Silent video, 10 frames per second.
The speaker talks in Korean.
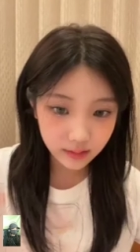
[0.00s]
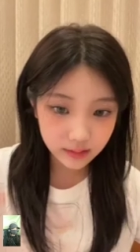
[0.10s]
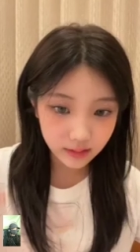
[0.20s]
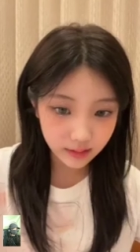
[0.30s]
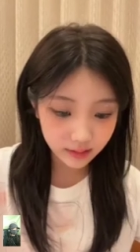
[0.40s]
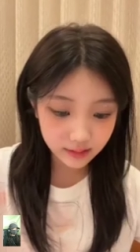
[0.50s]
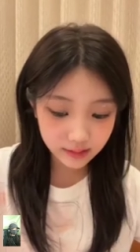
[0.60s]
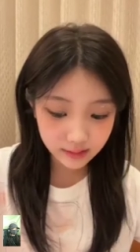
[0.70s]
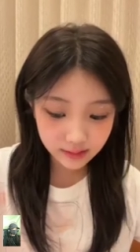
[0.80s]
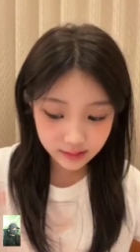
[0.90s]
이제
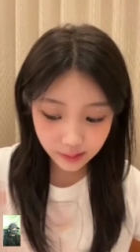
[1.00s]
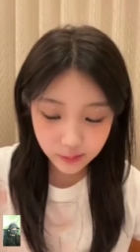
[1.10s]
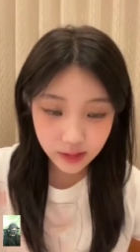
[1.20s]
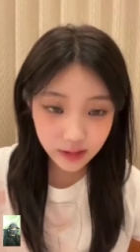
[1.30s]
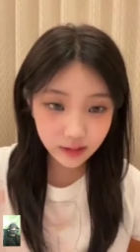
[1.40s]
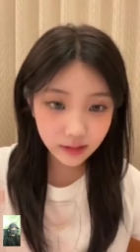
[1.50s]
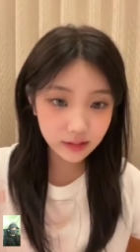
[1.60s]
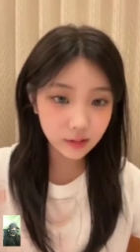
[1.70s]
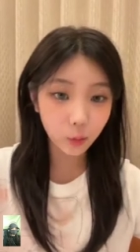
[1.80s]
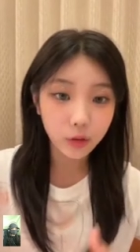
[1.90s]

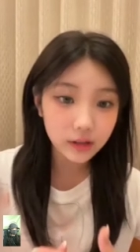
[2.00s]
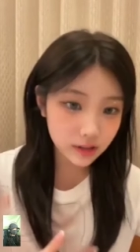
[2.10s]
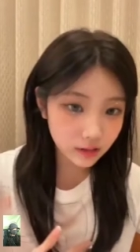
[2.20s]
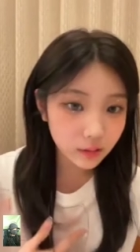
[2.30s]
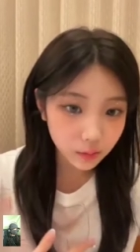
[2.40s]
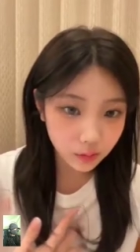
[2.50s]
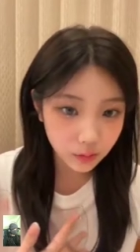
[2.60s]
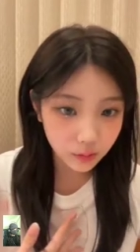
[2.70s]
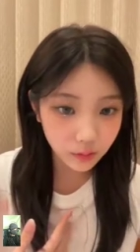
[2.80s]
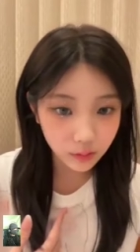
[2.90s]
쌈장을 오래 찍어
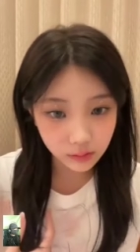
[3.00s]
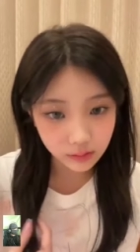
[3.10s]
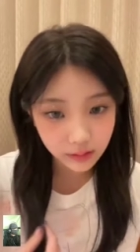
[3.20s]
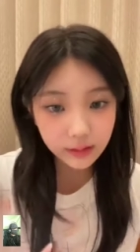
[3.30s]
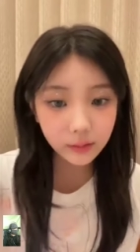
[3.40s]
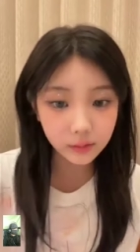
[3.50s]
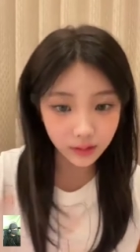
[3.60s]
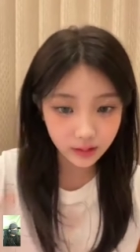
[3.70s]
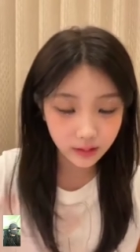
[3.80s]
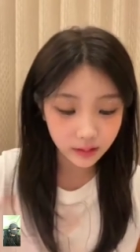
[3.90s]
먹고 하다
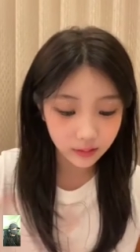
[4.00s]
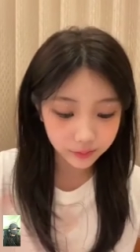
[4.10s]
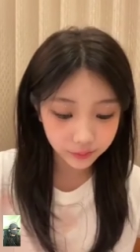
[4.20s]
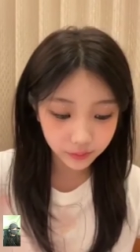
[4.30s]
보니까